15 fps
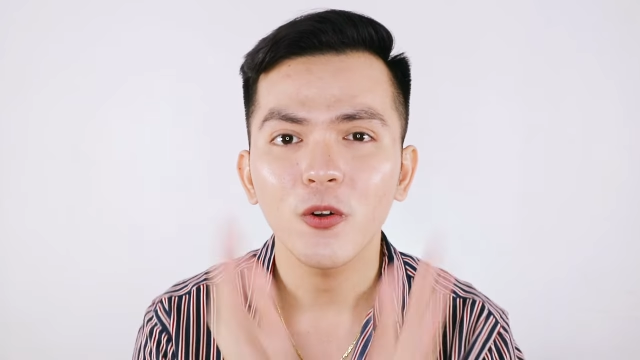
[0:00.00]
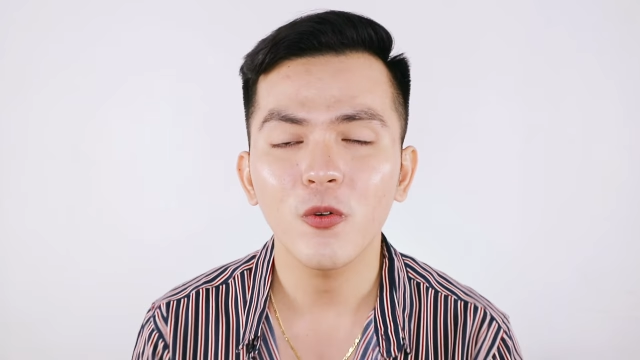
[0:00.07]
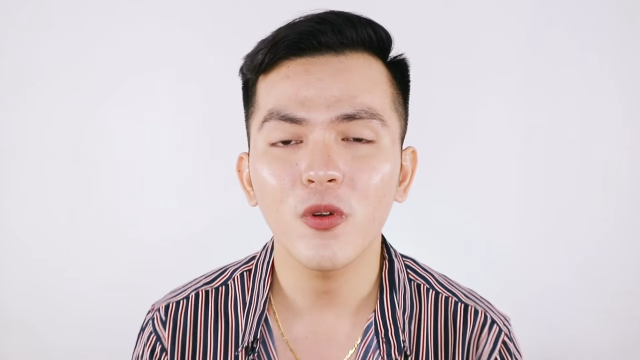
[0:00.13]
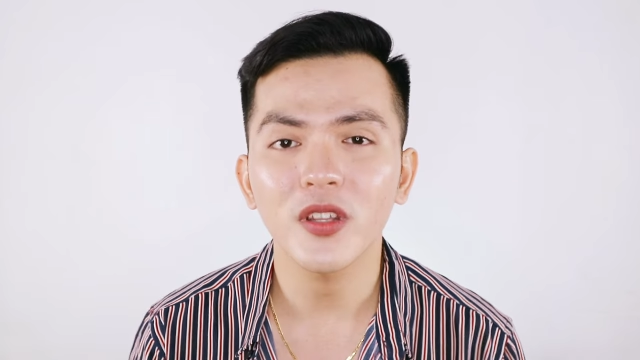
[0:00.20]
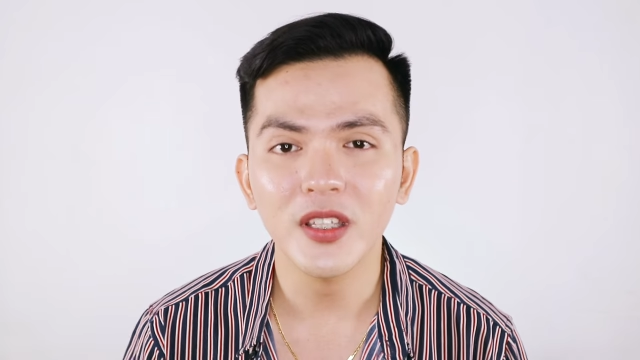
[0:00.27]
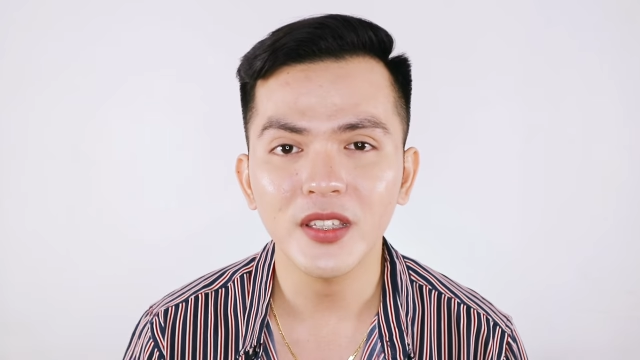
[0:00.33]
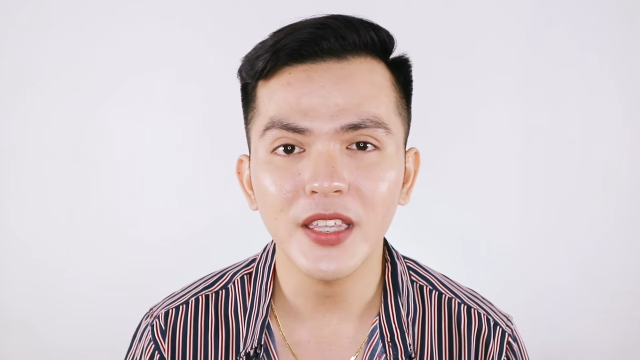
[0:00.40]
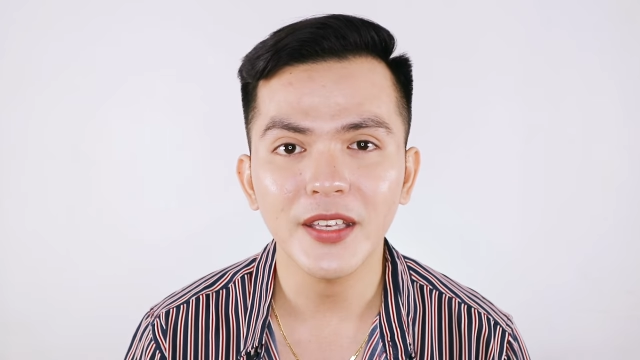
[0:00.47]

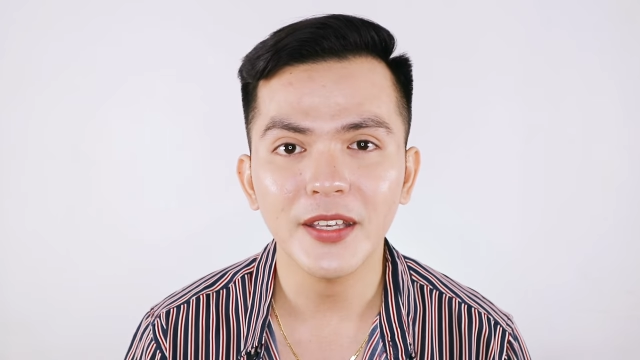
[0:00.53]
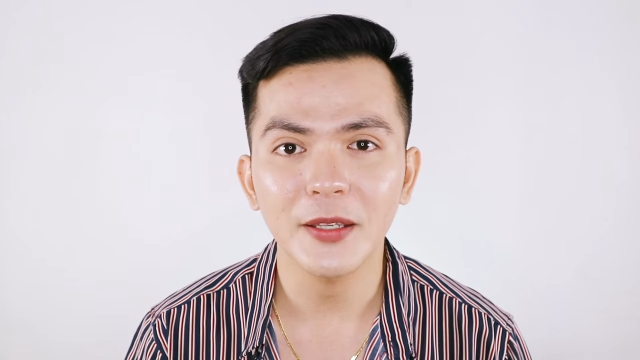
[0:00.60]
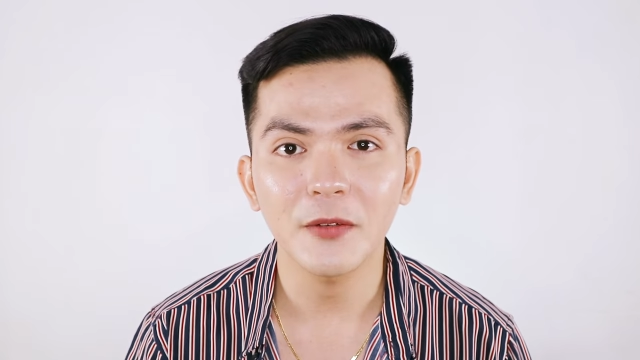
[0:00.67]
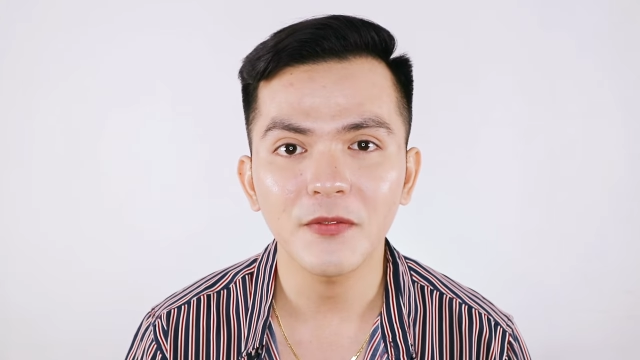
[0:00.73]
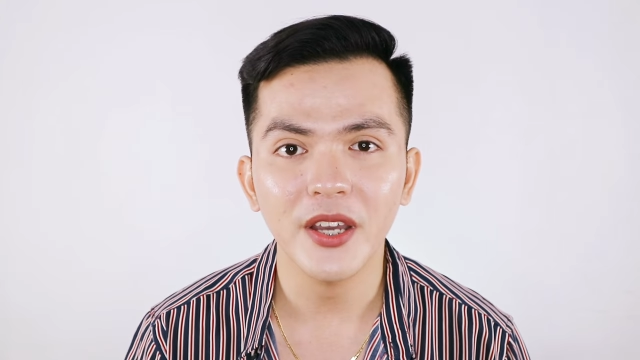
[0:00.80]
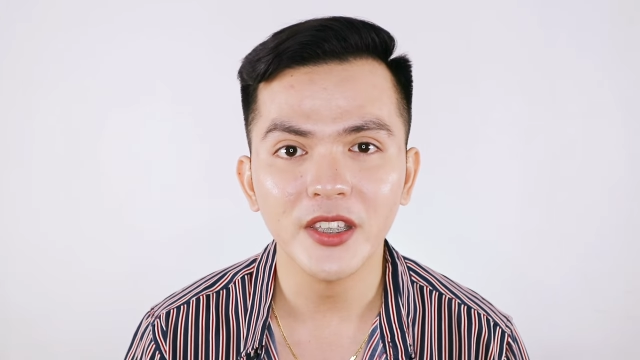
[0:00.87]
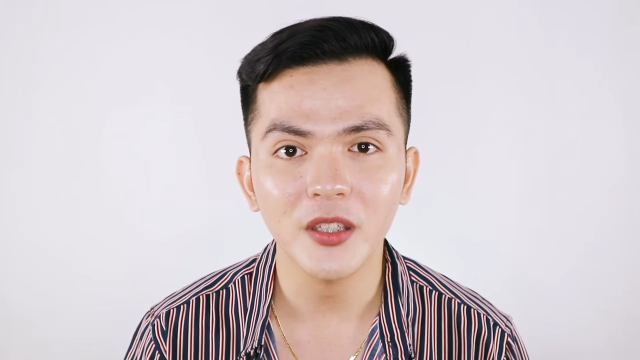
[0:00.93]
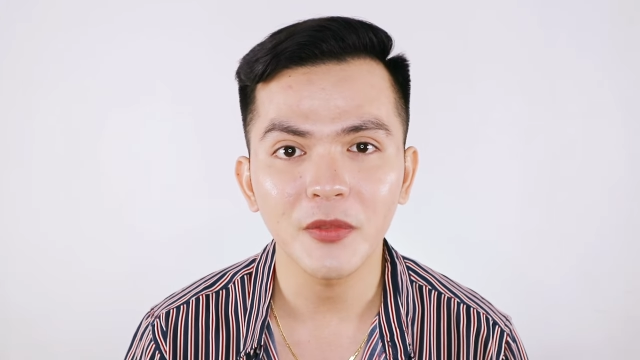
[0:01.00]
kung nagtitake ka
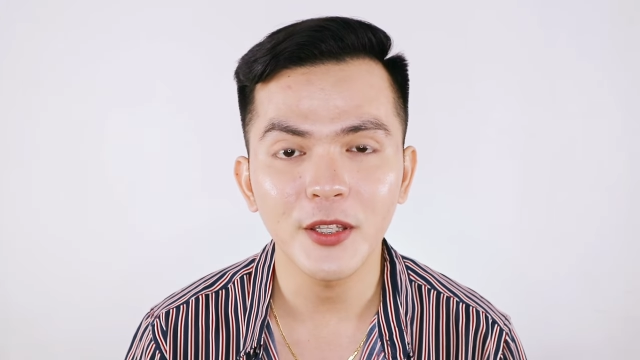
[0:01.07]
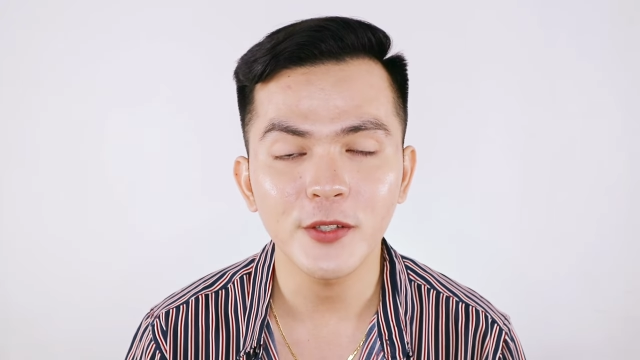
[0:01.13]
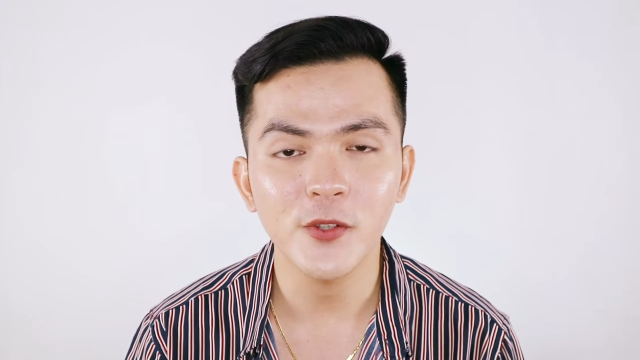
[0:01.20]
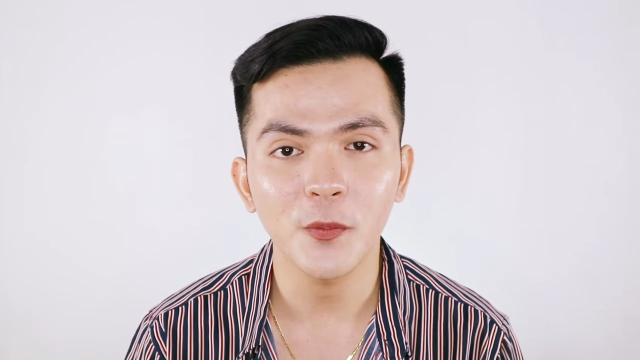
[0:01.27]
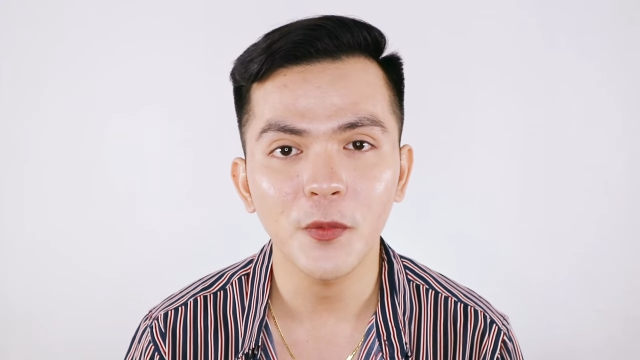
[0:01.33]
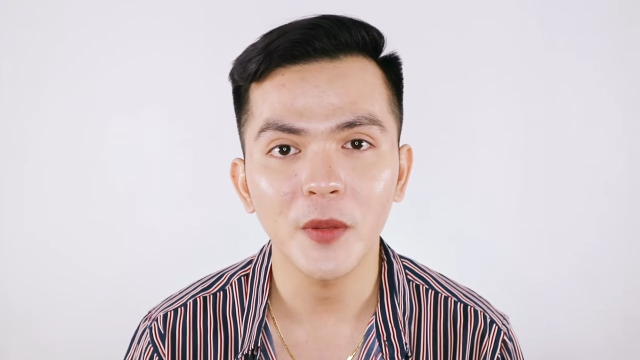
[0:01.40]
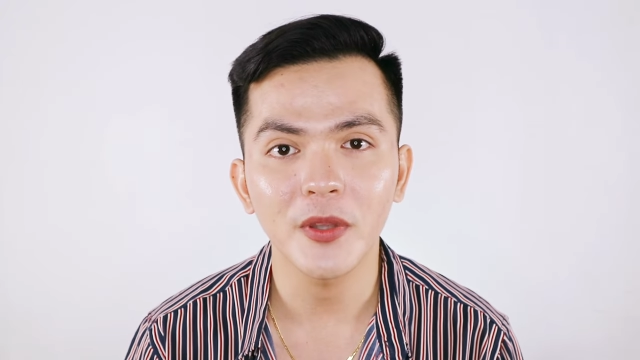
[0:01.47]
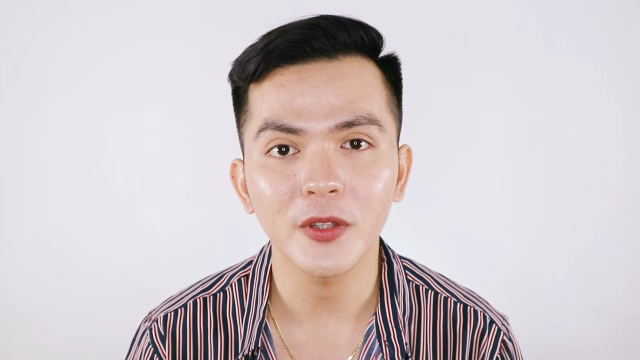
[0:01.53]
ng vitamin E
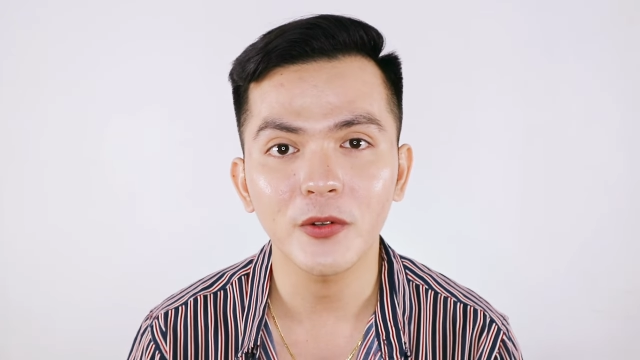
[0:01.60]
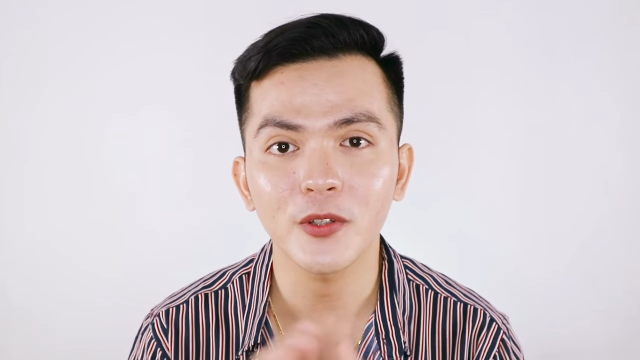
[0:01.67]
supplement,